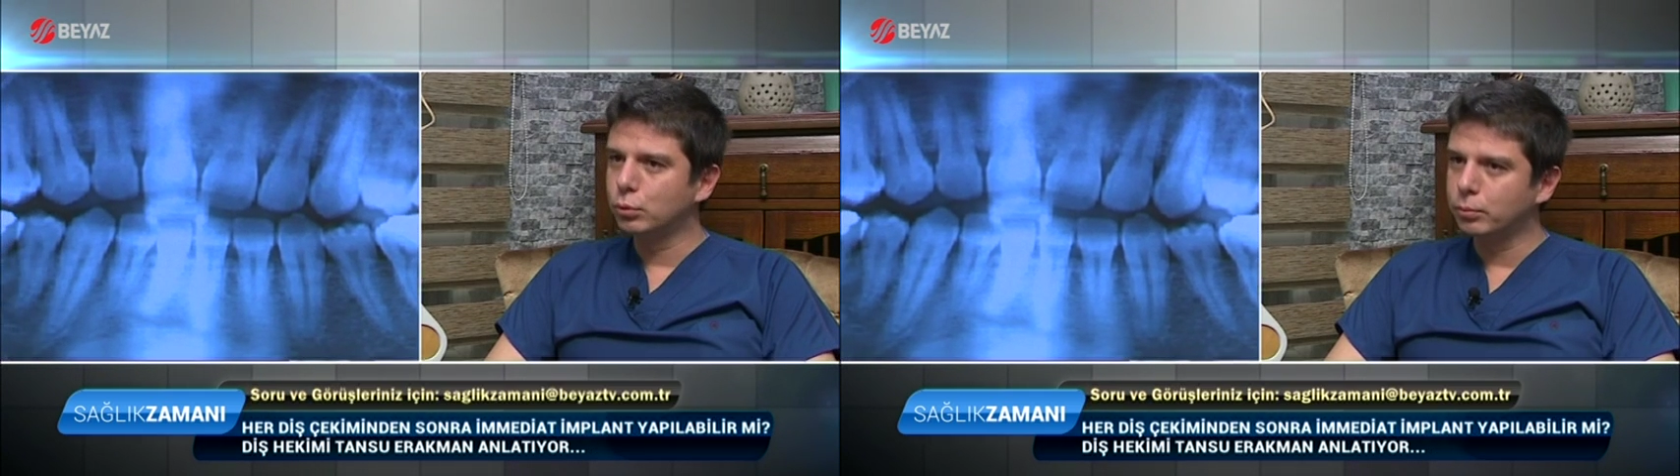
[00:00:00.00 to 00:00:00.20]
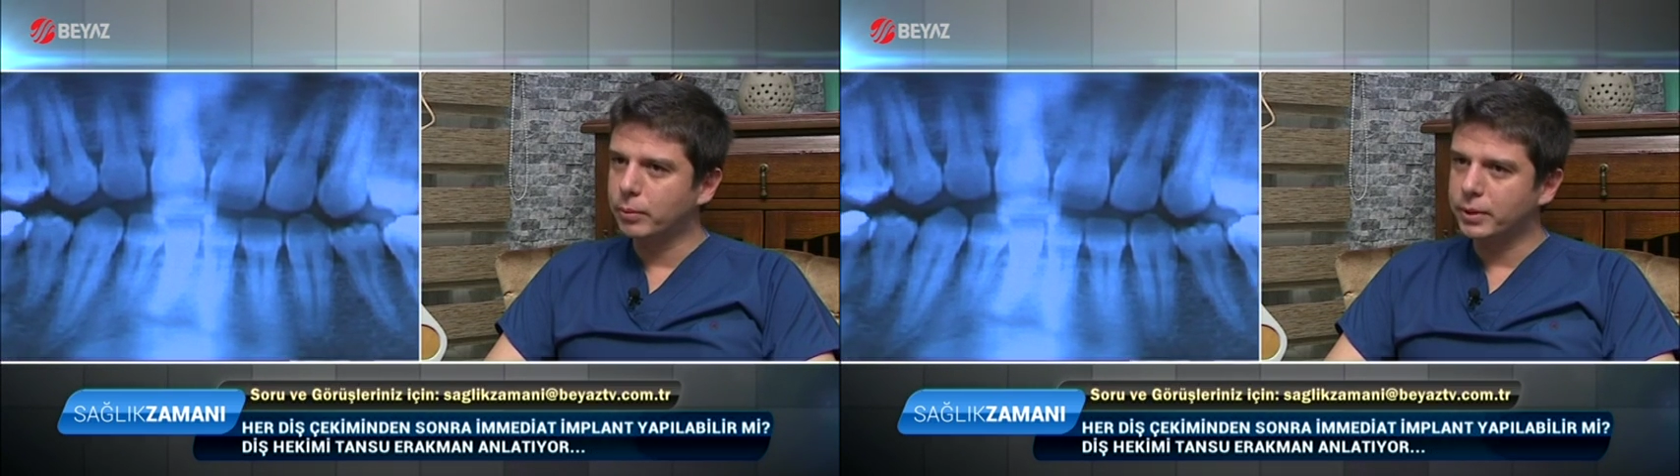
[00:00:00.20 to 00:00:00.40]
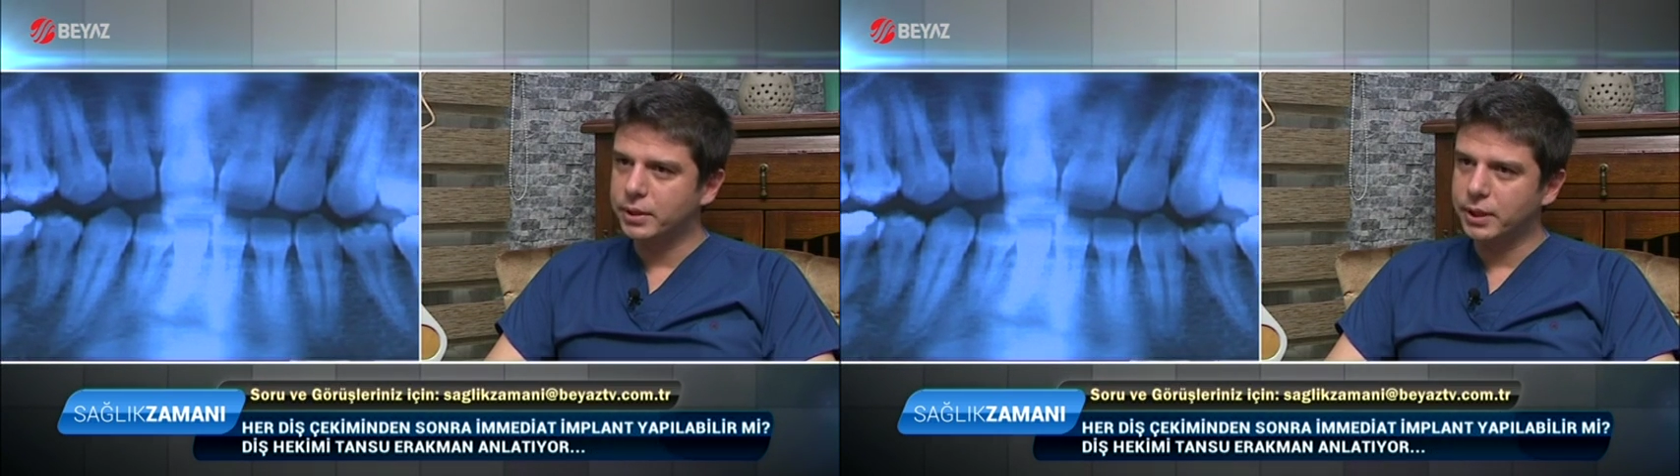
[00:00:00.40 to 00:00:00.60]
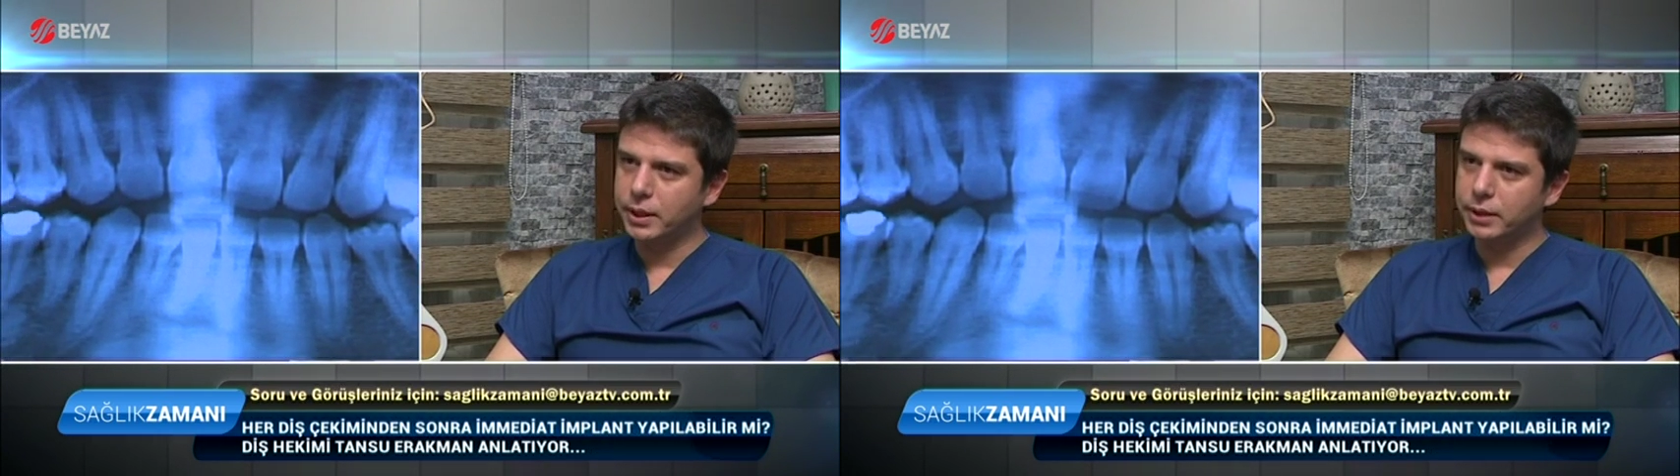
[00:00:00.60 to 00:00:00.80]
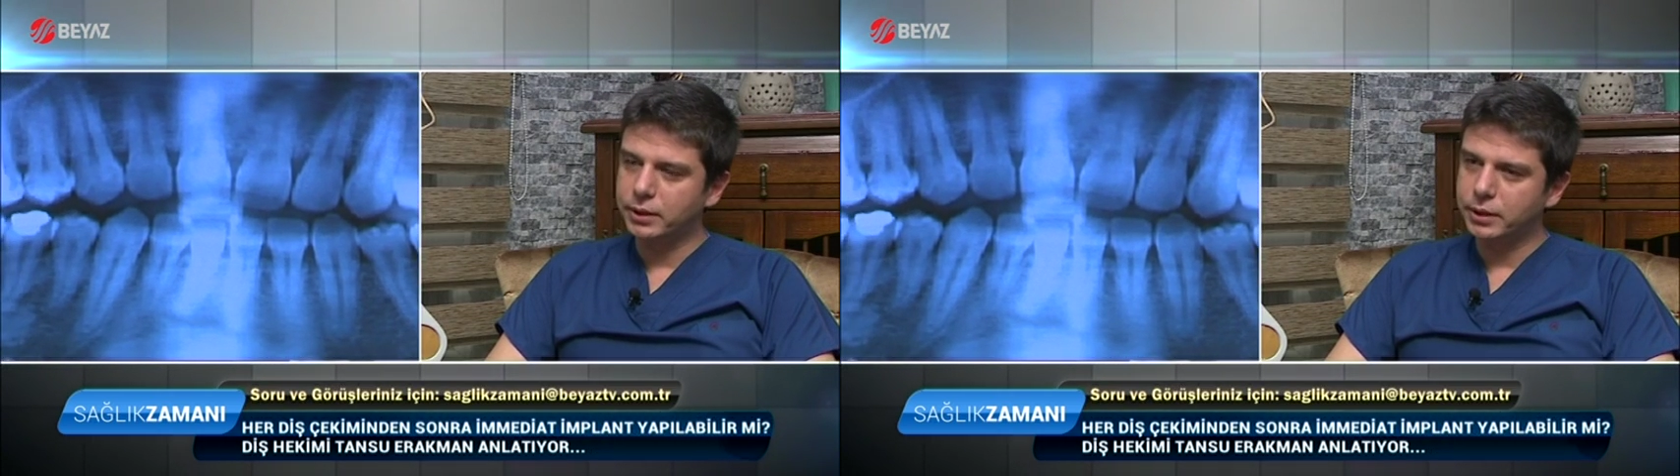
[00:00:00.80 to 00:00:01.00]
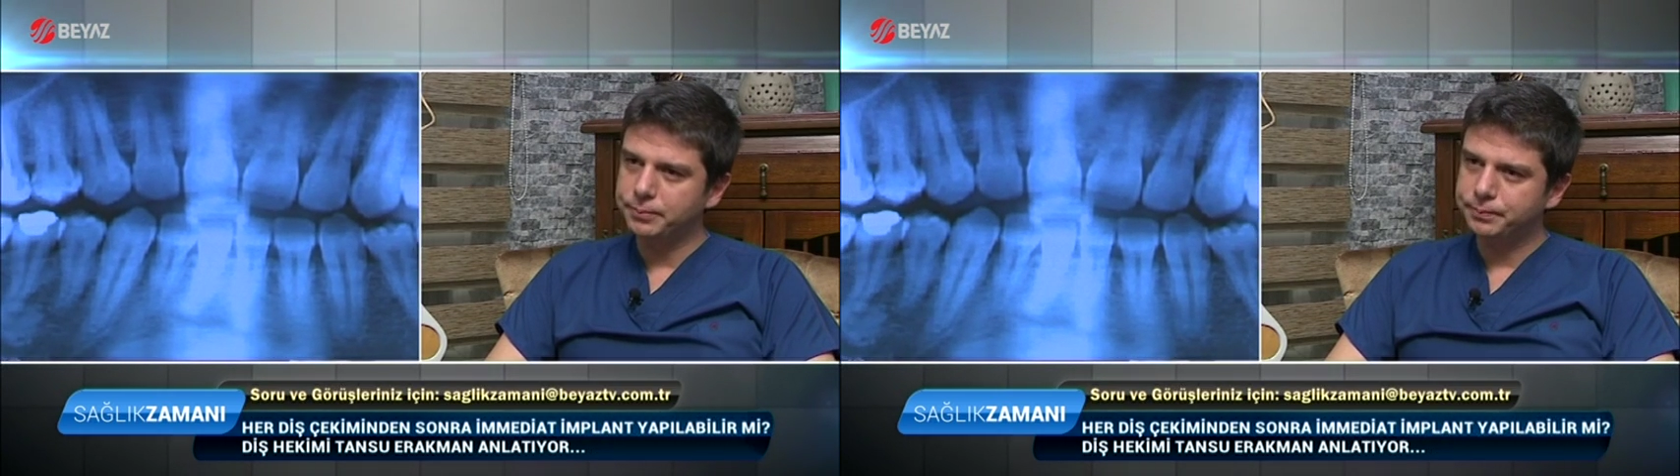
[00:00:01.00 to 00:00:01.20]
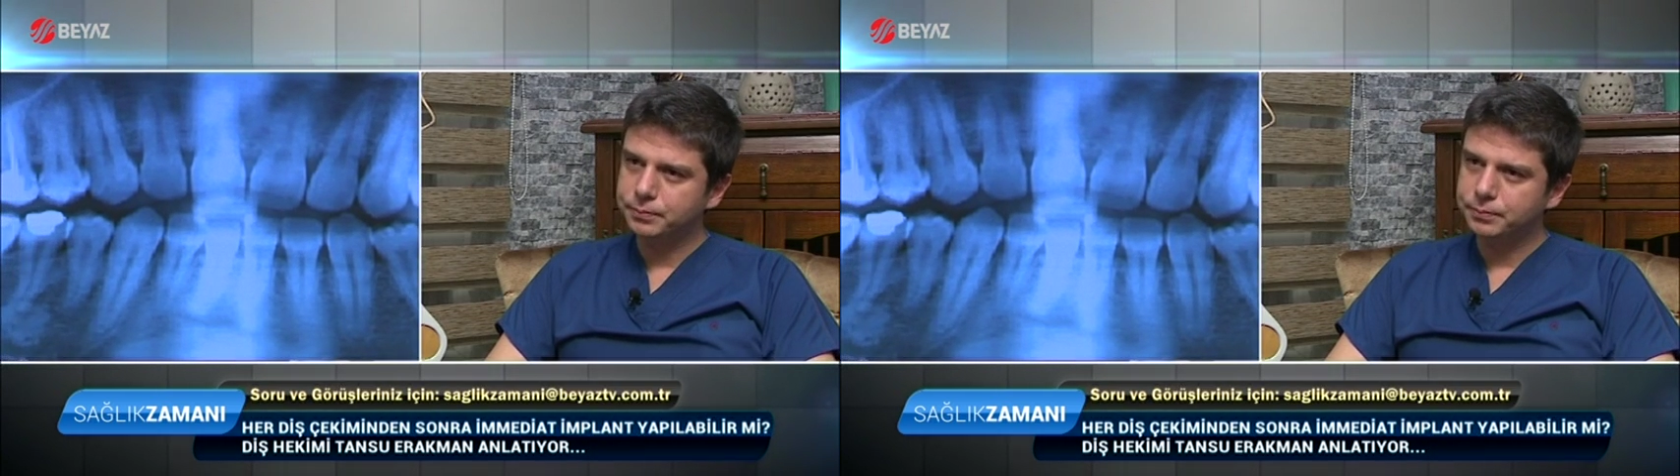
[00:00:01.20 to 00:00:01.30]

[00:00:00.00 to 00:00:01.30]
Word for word: bulunmaması gerektiği.